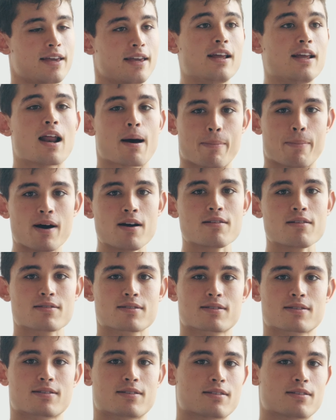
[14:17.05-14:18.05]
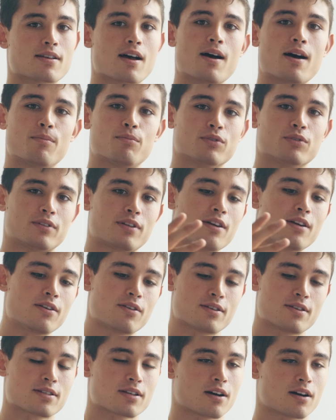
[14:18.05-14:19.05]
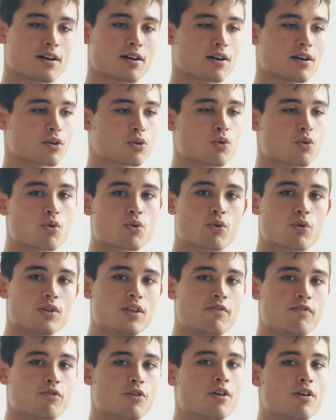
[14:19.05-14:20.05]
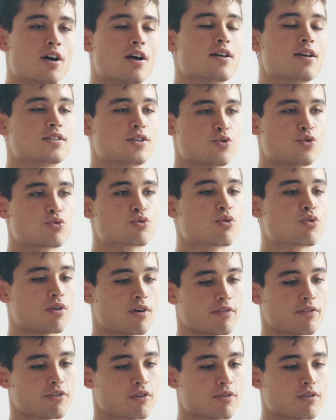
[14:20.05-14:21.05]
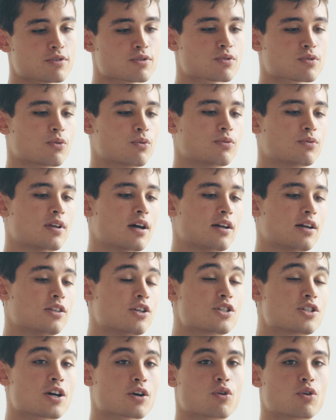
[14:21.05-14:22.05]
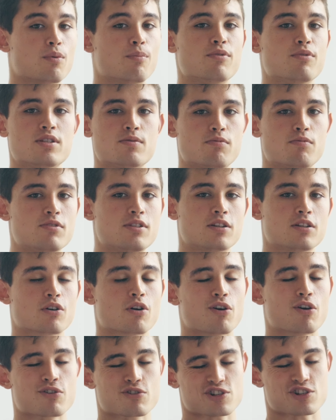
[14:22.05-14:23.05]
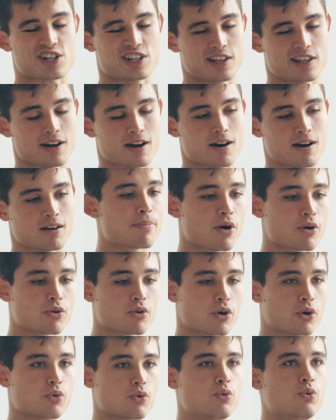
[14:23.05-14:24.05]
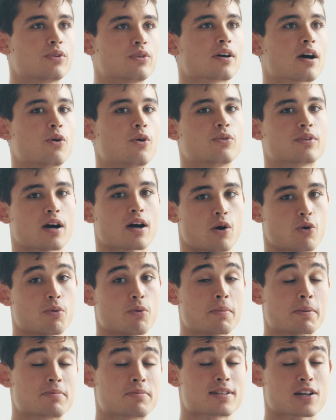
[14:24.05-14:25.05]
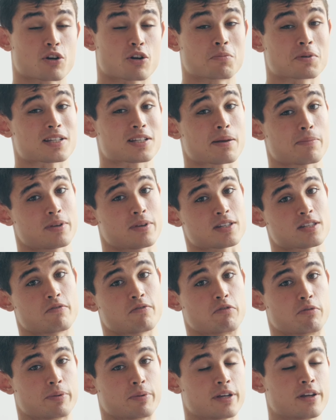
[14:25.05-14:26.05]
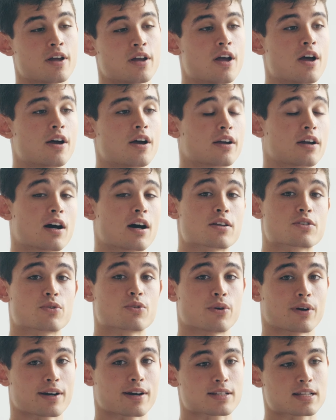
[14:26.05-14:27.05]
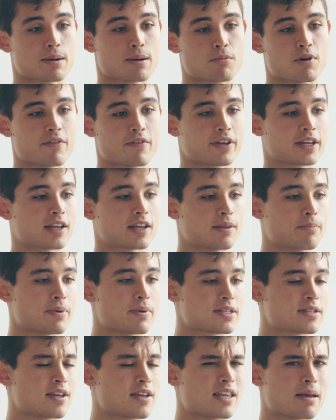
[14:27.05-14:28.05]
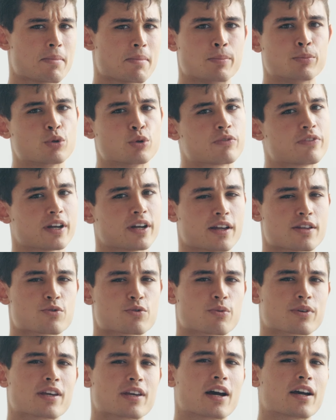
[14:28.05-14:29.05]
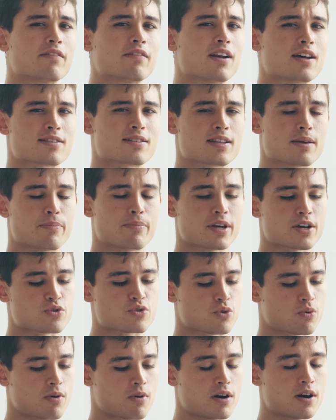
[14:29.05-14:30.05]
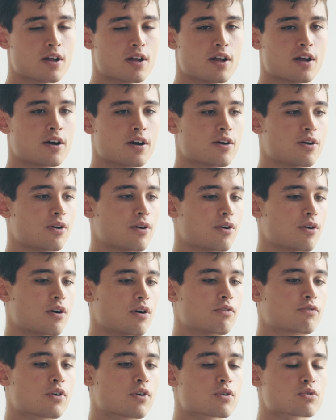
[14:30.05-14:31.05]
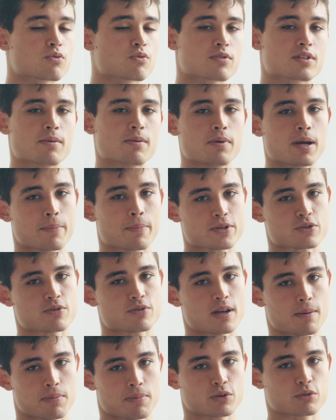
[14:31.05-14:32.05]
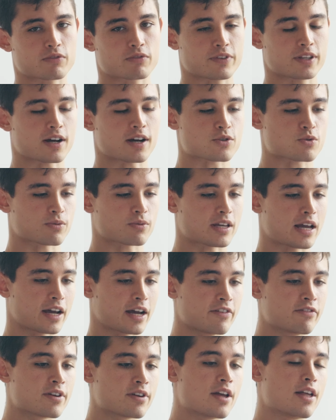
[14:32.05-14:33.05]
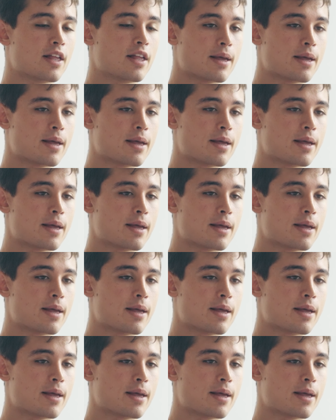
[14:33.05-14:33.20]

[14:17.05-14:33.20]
Et là-bas, ça a monté et c'est un gros gros niveau. C'est juste qu'en France, on a déjà que le bodybuilding en général pas encore ultra ultra haut, même si ça commence à bien se développer grâce récemment avec NPC. Il y a même une autre fédération qui arrive, la CPA, je crois, euh, en France, donc c'est bien parce qu'il y a plein d'autres fédérations qui arrivent.